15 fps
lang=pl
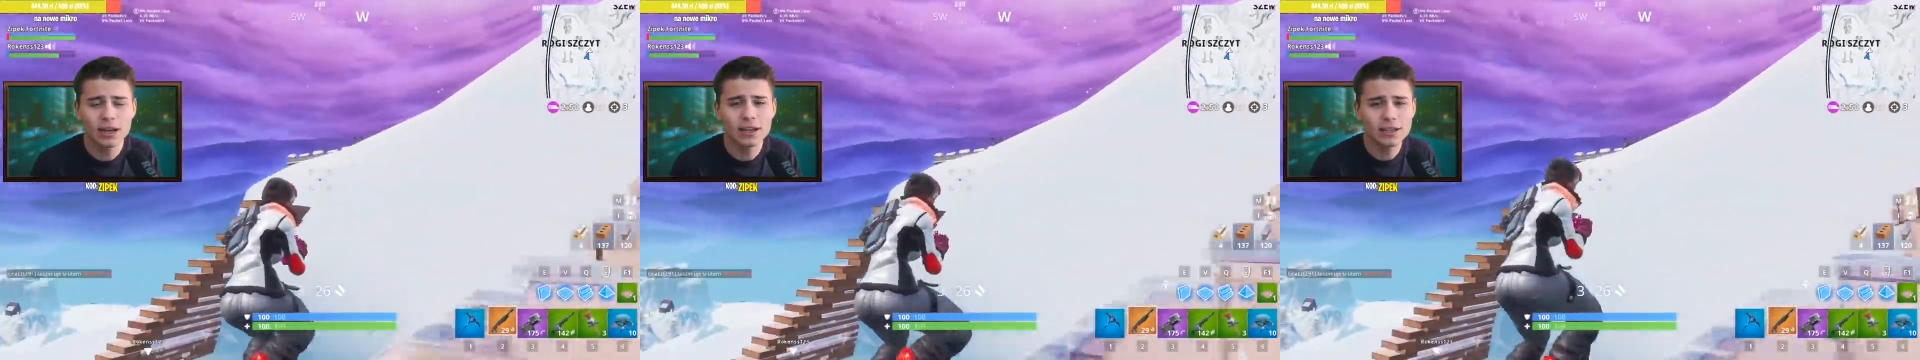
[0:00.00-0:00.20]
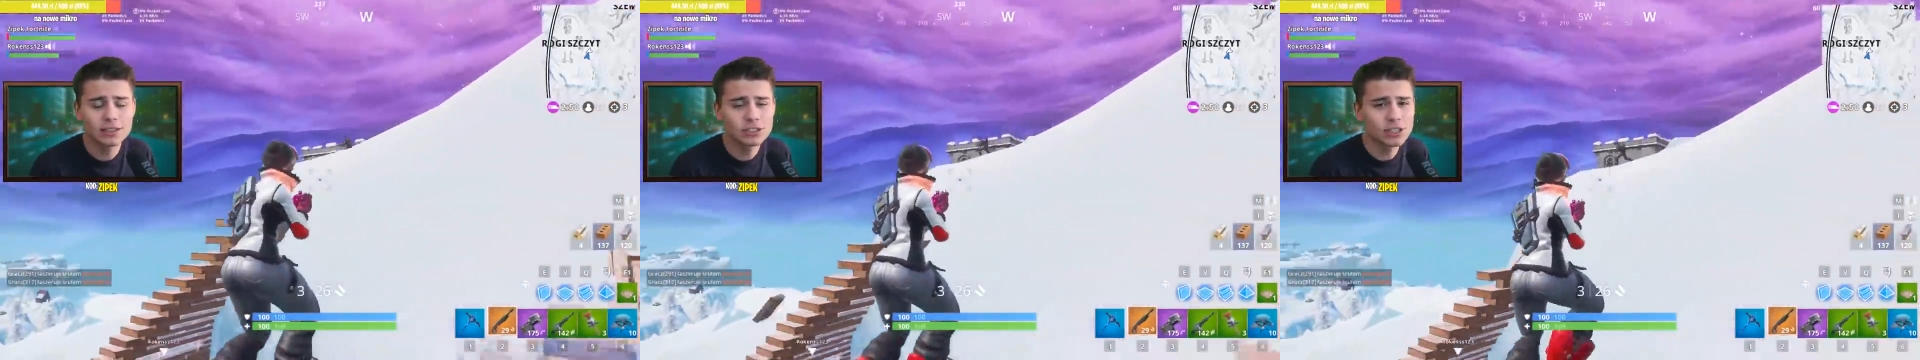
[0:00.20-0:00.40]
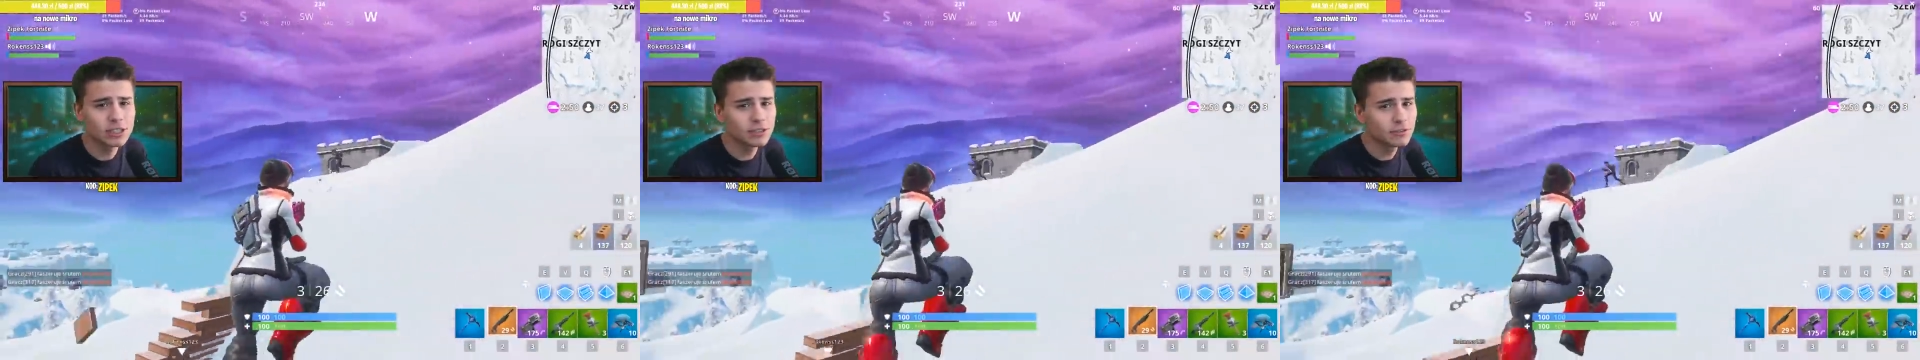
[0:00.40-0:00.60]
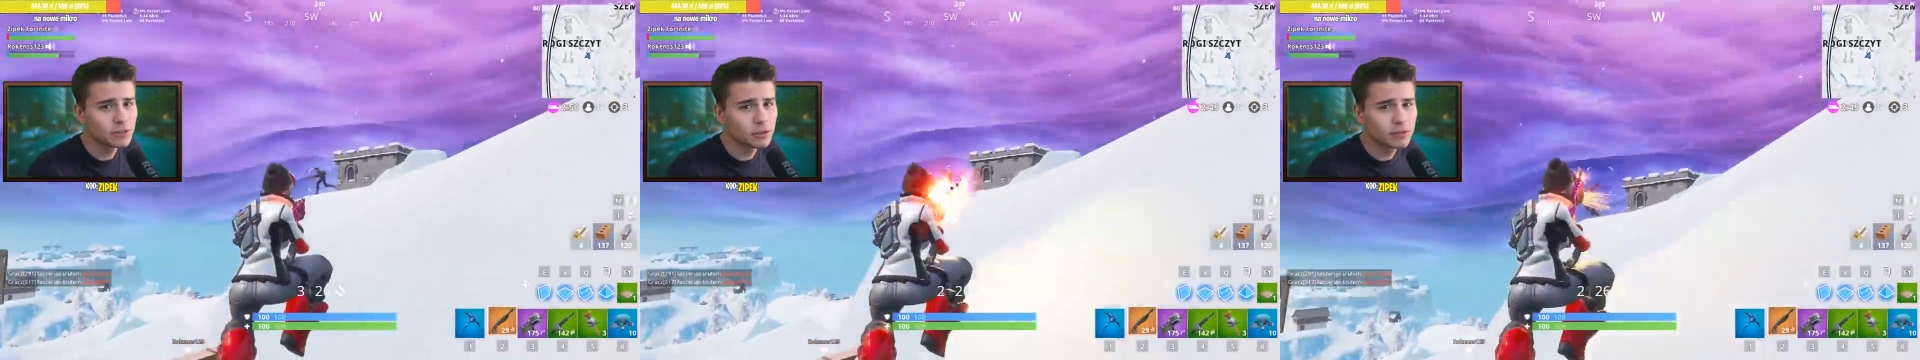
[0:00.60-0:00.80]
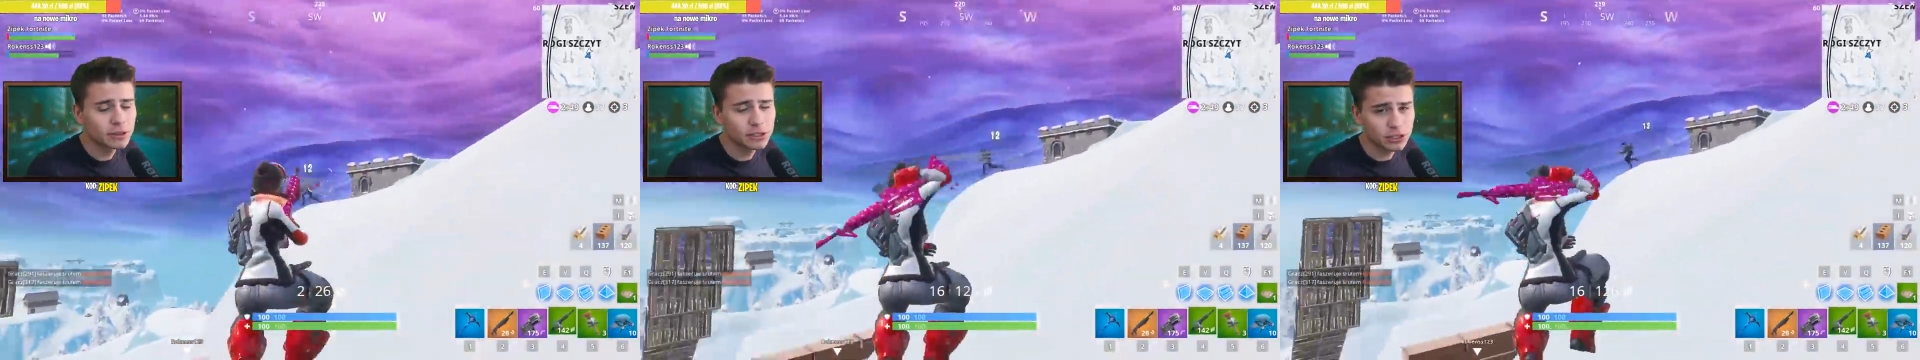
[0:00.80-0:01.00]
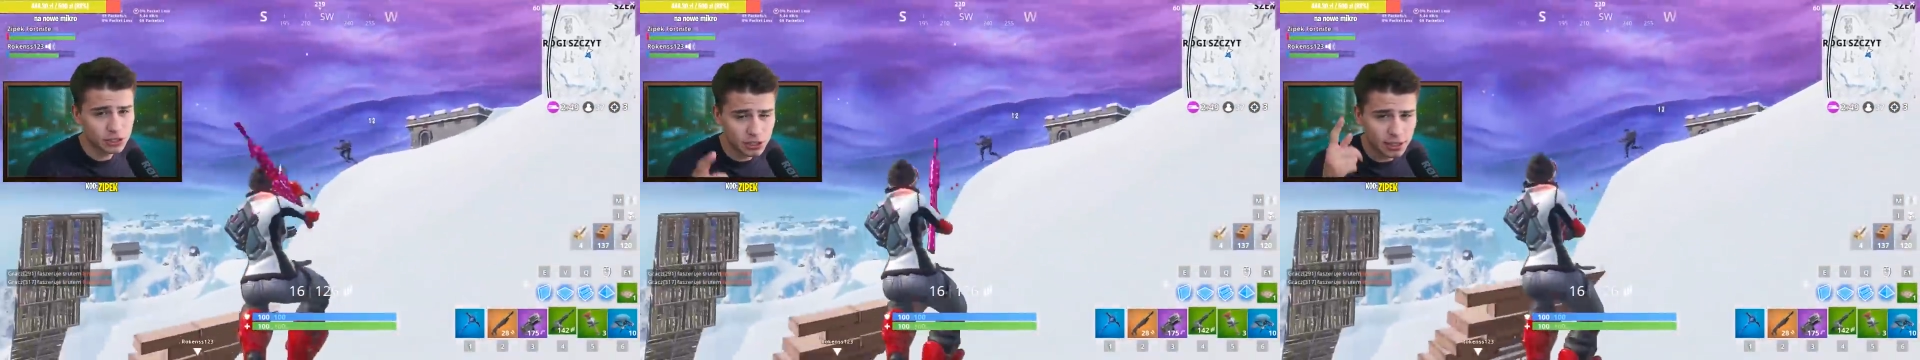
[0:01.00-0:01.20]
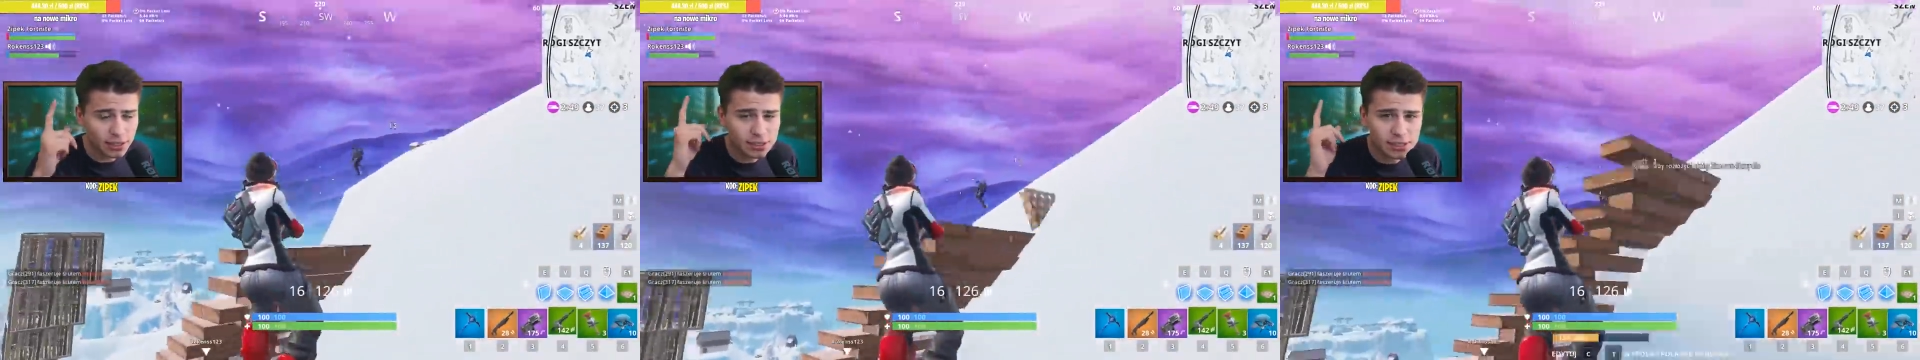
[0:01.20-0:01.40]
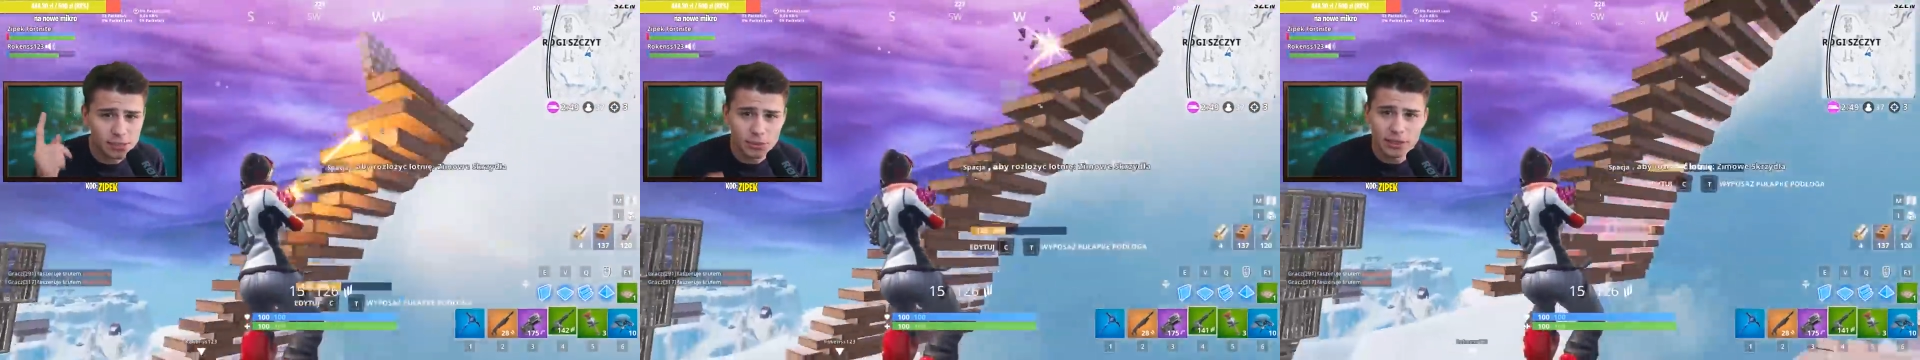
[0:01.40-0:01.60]
ale jeżeli wy uważacie
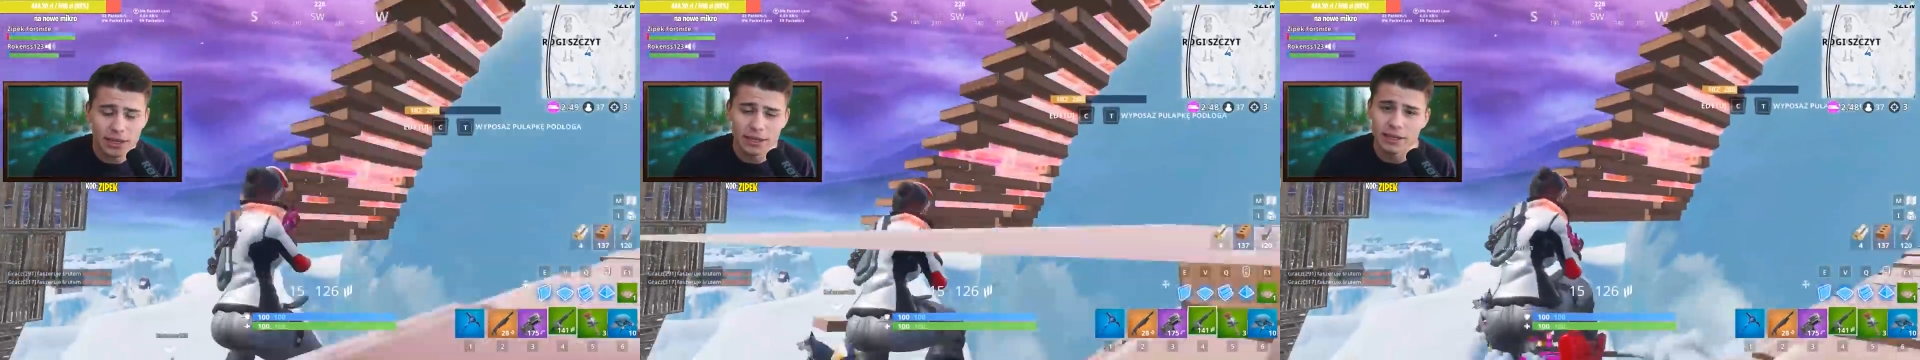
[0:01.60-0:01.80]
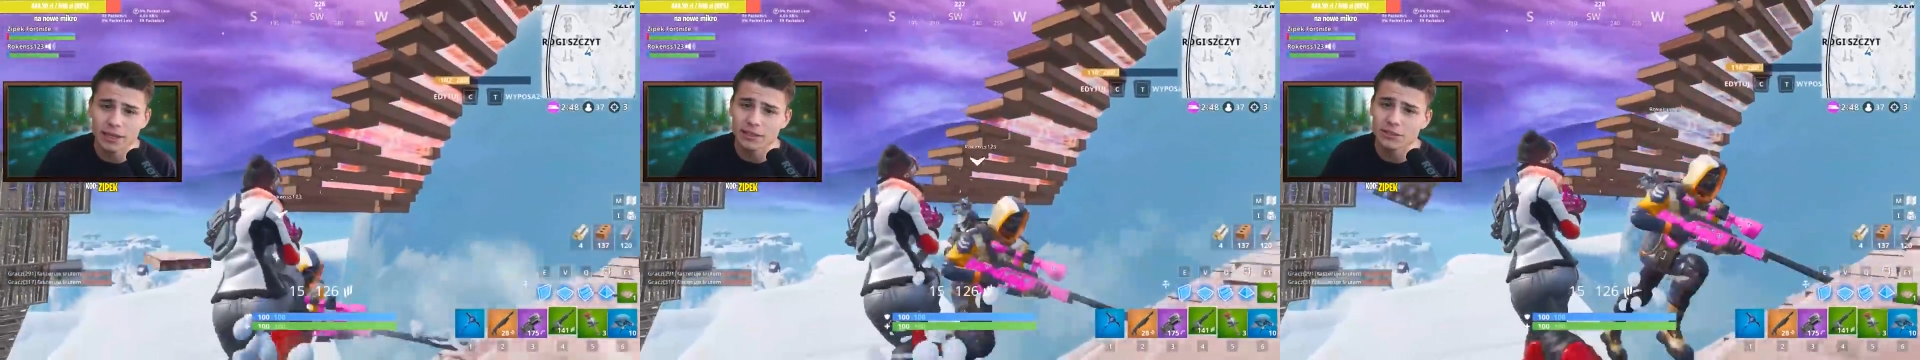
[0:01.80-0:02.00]
tak samo jak ja,